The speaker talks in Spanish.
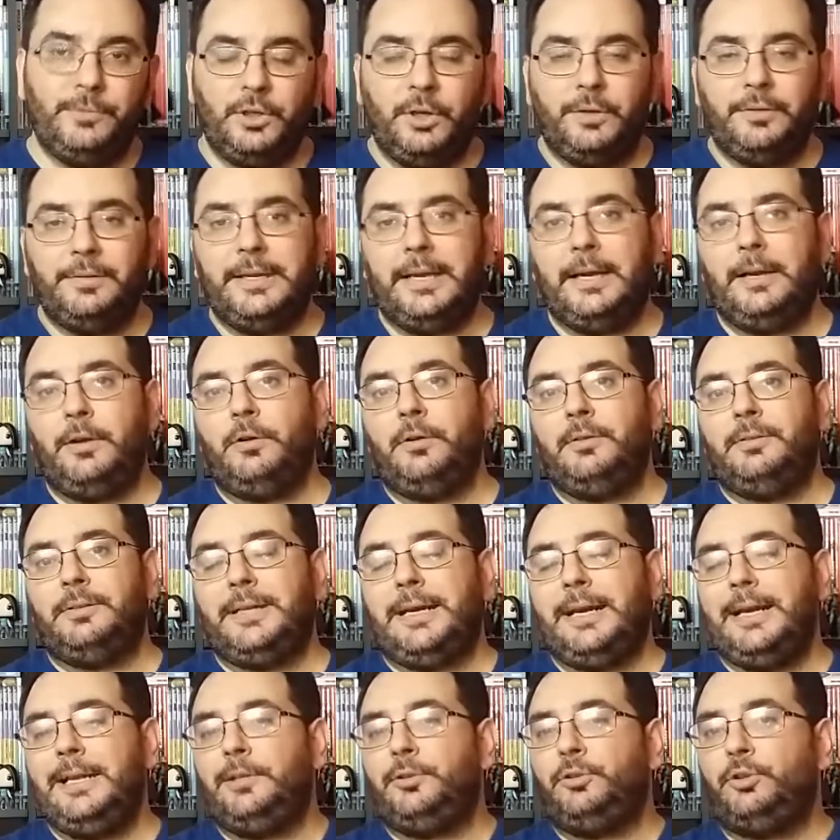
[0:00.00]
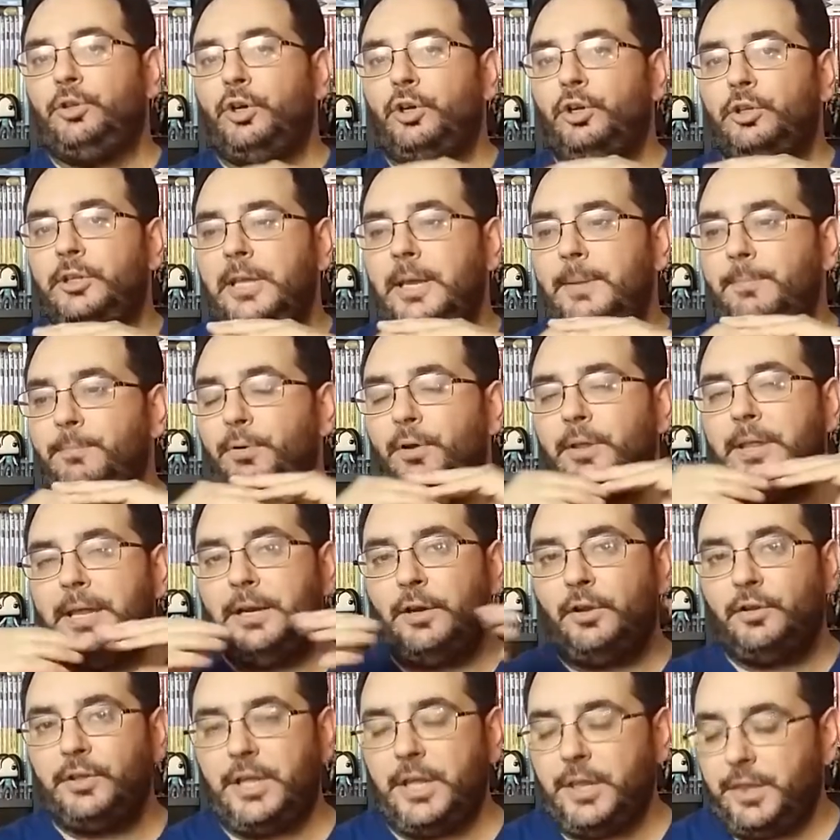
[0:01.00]
donde encontraréis todo tipo de
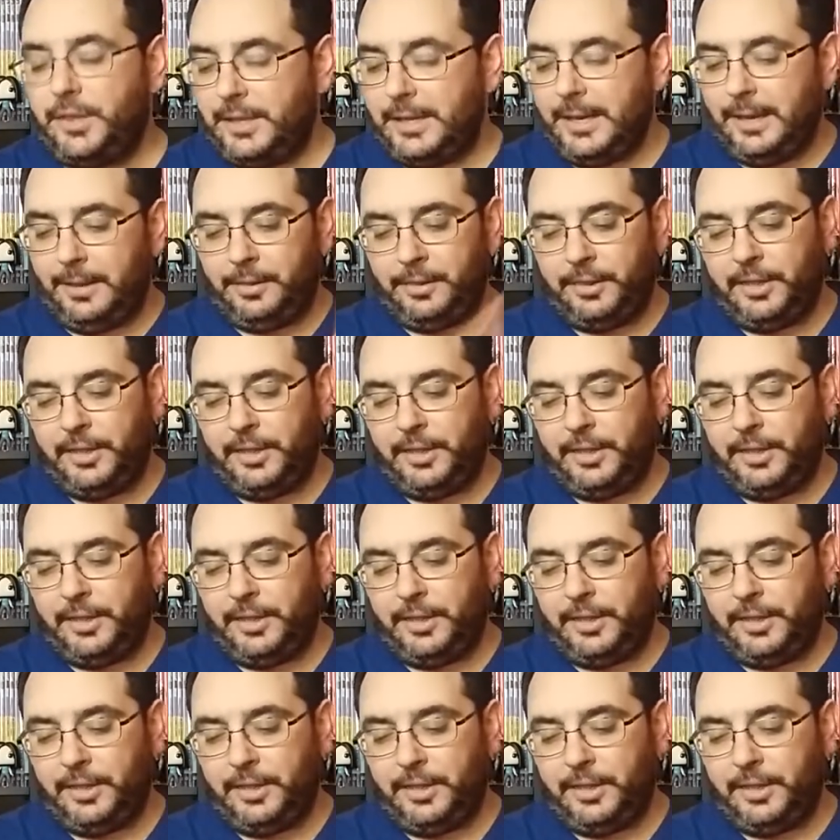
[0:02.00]
noticias,